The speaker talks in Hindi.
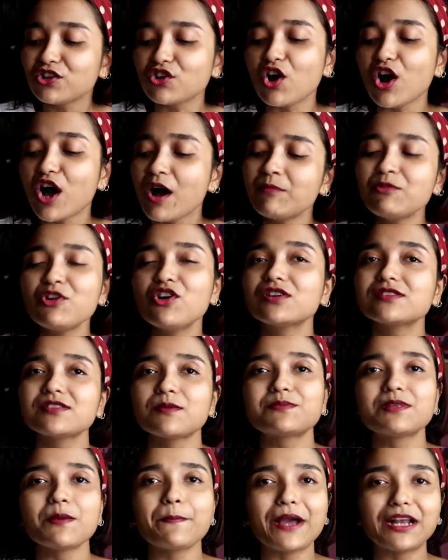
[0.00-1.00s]
तो हम लोग
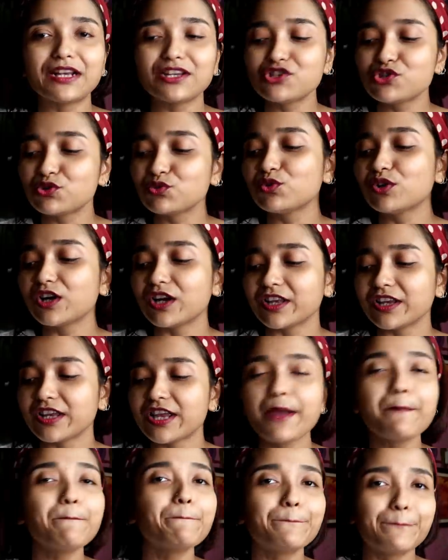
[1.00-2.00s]
सबसे पहले शुरू
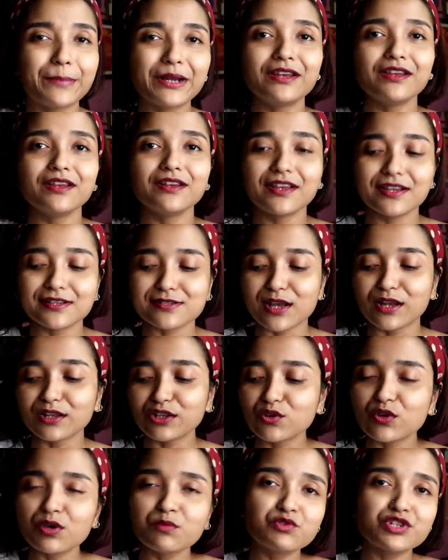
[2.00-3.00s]
करेंगे पनीर के
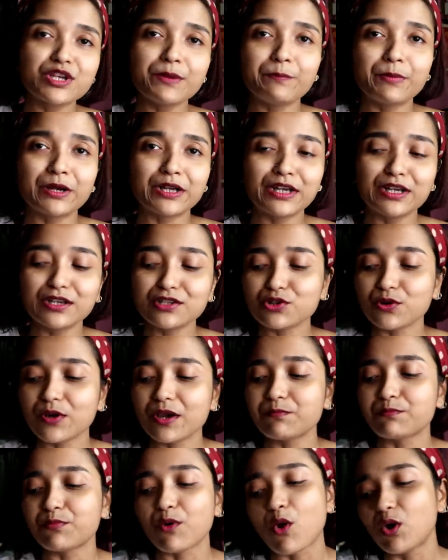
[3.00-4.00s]
साथ क्योंकि मुझे पनीर जो
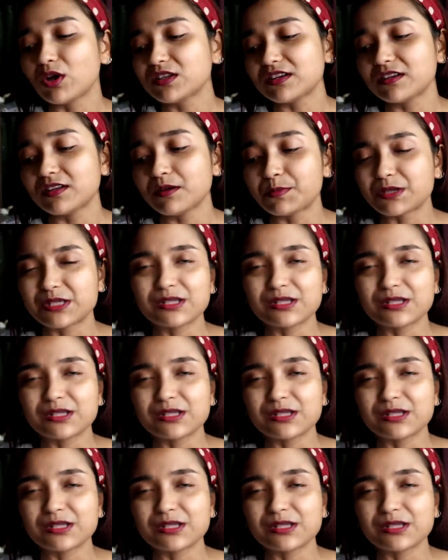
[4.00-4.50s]
है बहुत ज़्यादा